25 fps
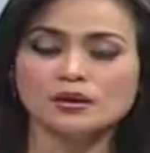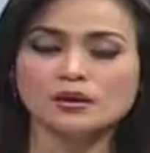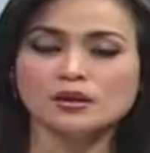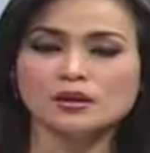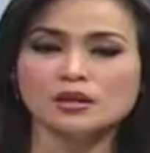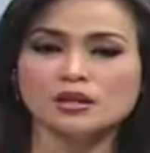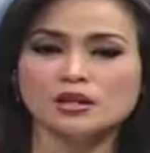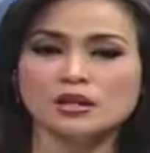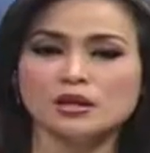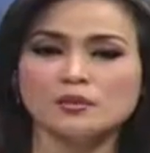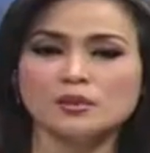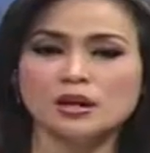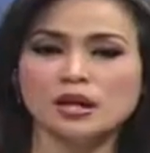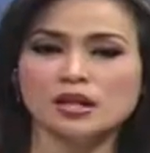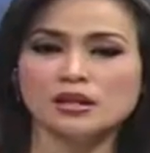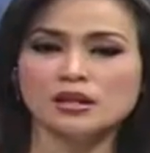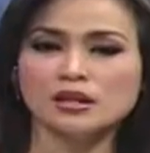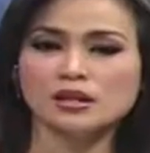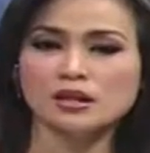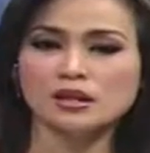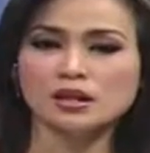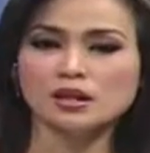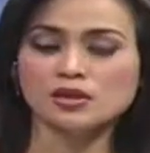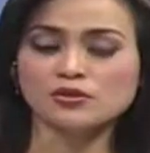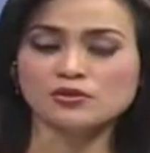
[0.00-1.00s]
Kita beralih
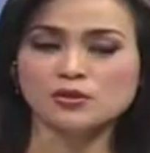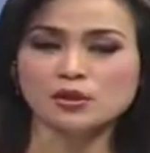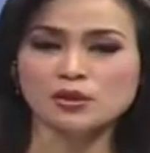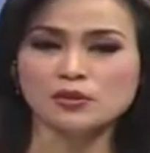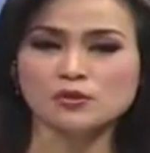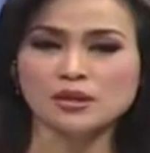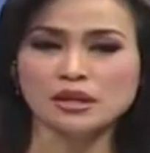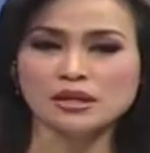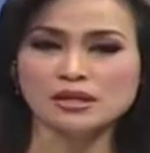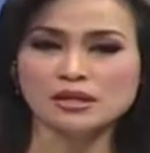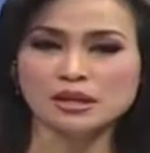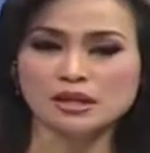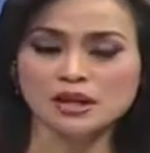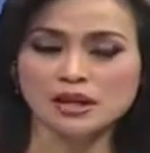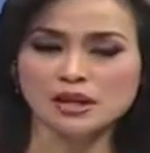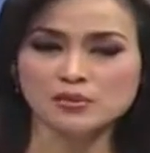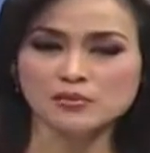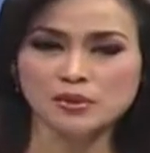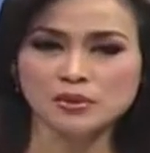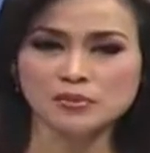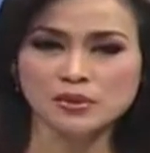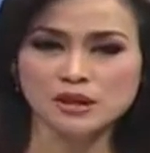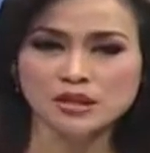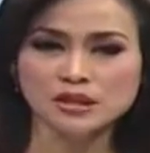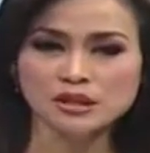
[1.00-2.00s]
ke informasi lain
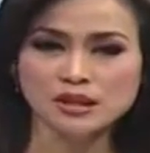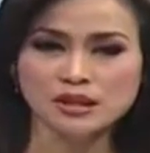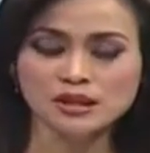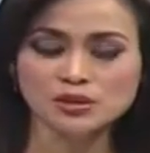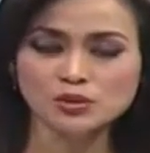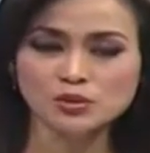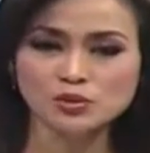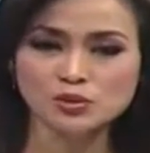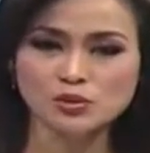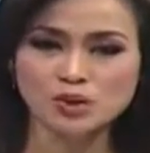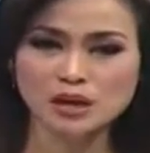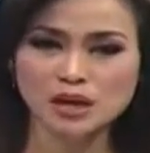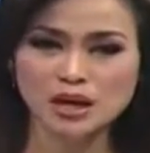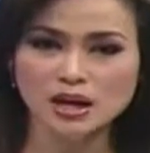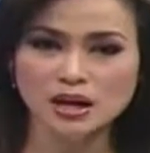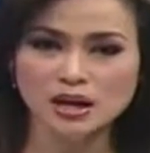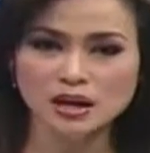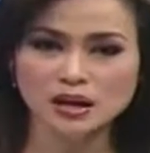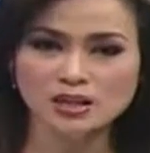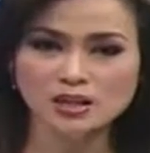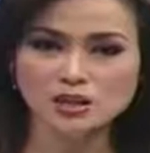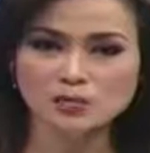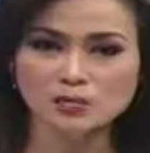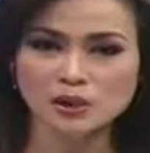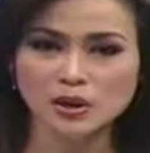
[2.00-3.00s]
pemirsa,
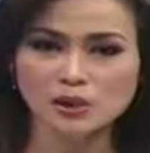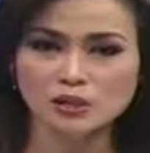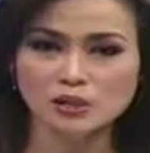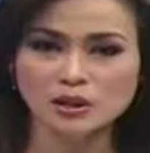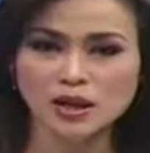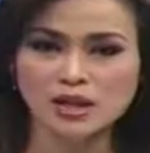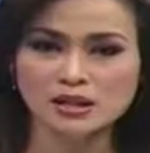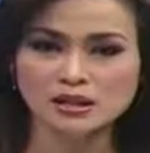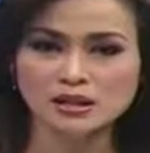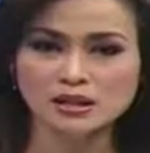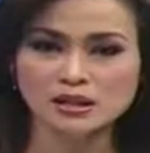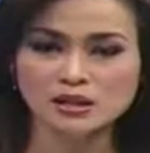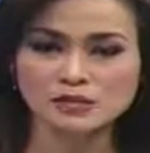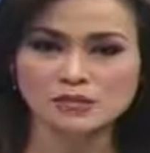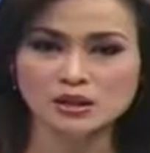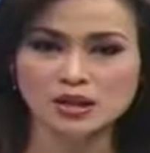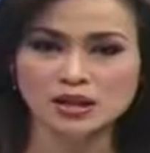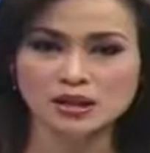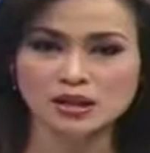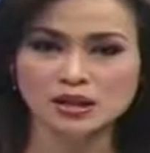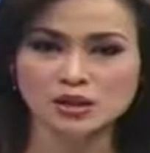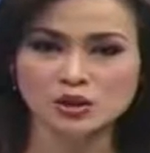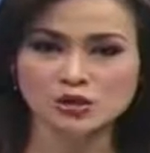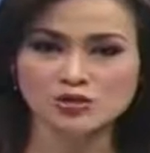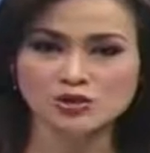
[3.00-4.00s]
dugaan spekulasi di
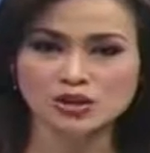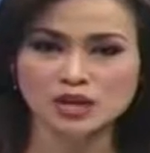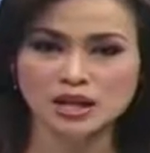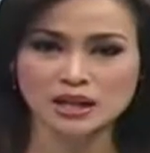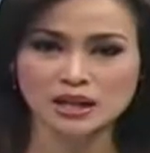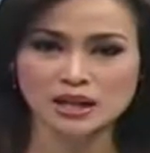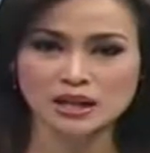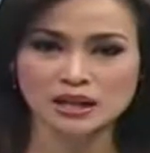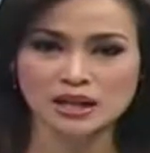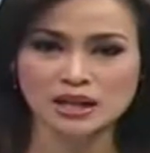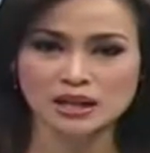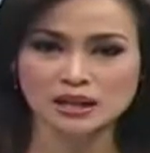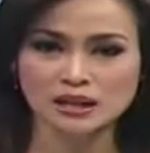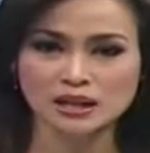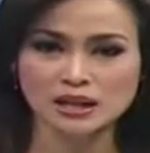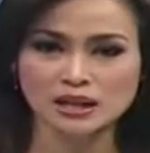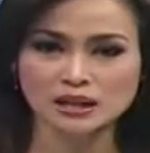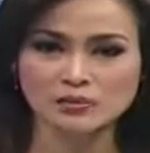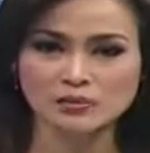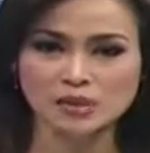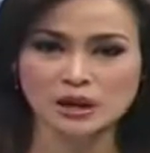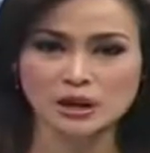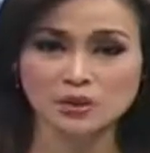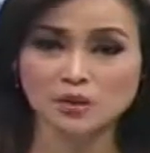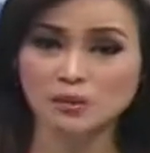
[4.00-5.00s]
balik lonjakan
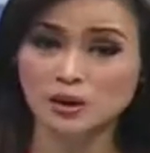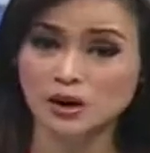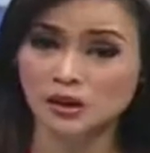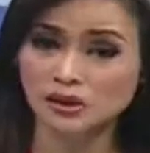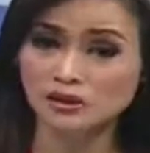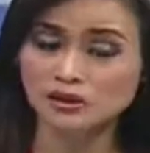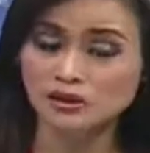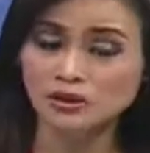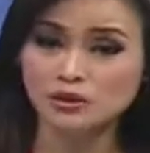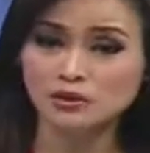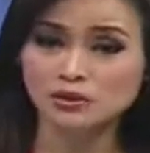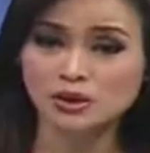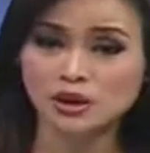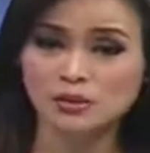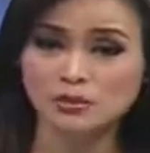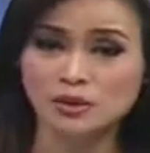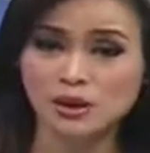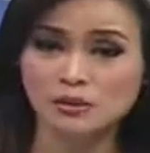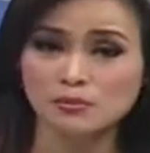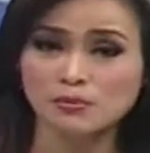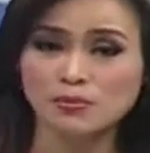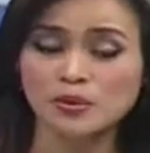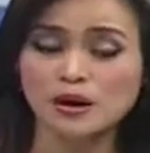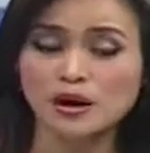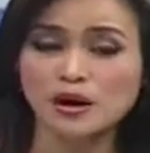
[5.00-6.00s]
harga bawang, terutama
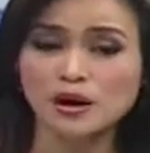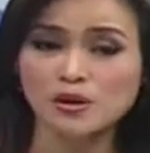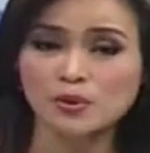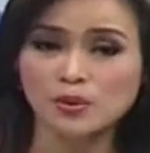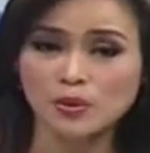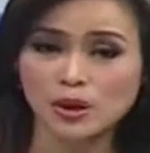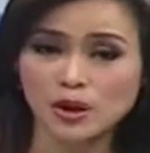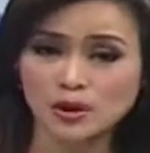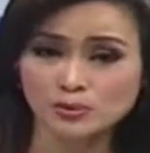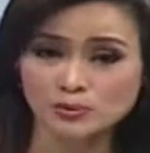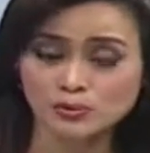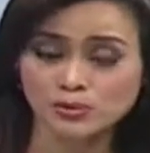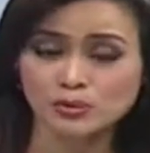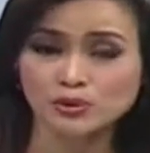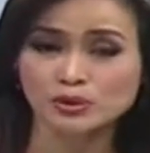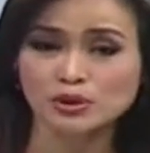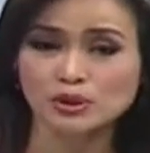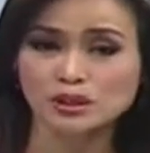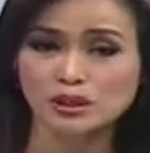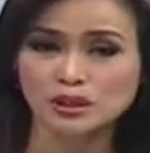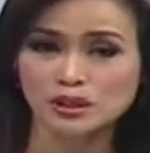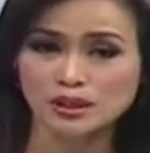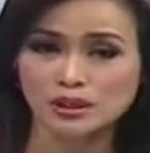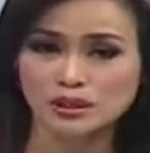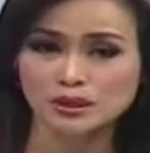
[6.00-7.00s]
bawang
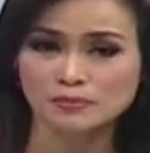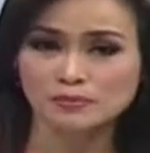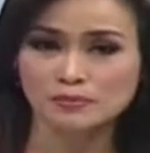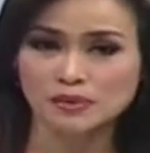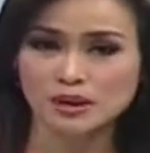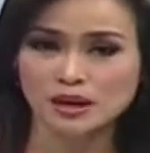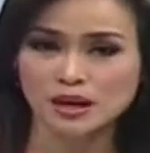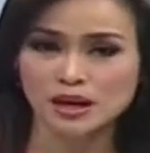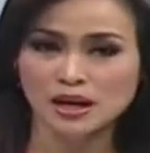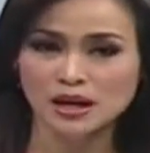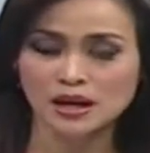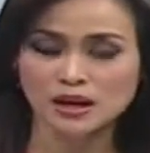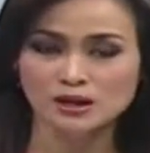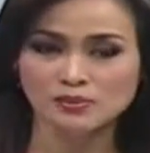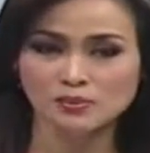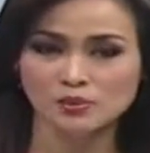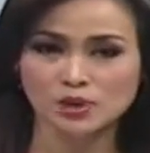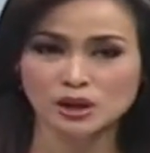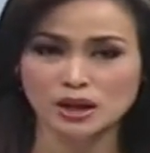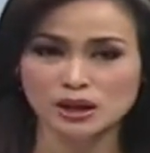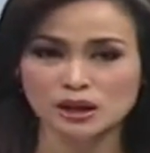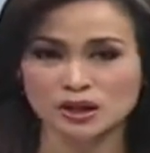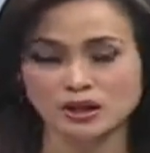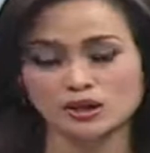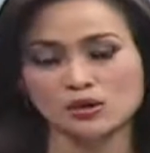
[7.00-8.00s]
putih perlahan
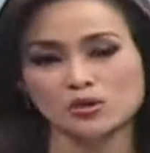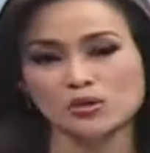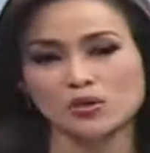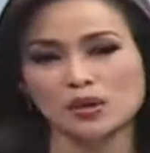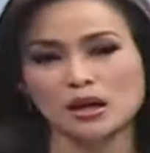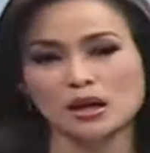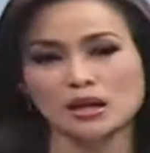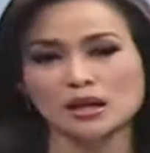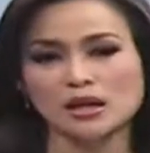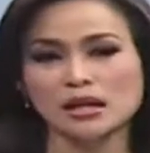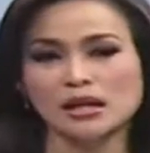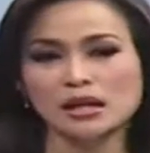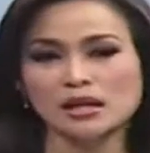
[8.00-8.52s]
mulai terkuak.